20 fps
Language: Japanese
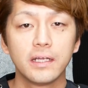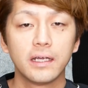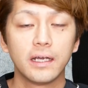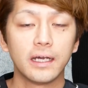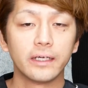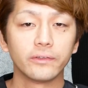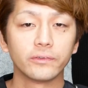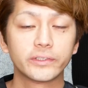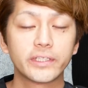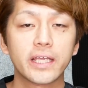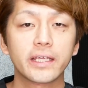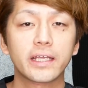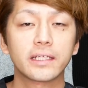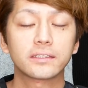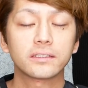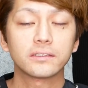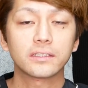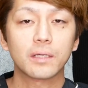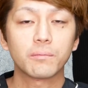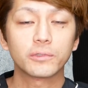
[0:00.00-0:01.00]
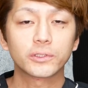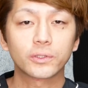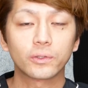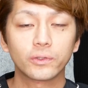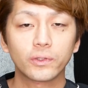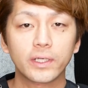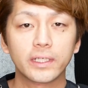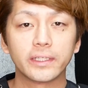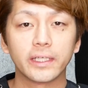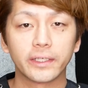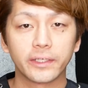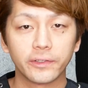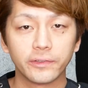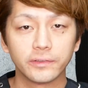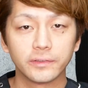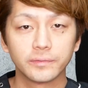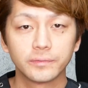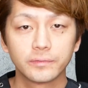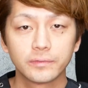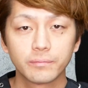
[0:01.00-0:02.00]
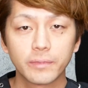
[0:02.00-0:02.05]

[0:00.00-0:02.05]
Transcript: あの清潔に保つことができる、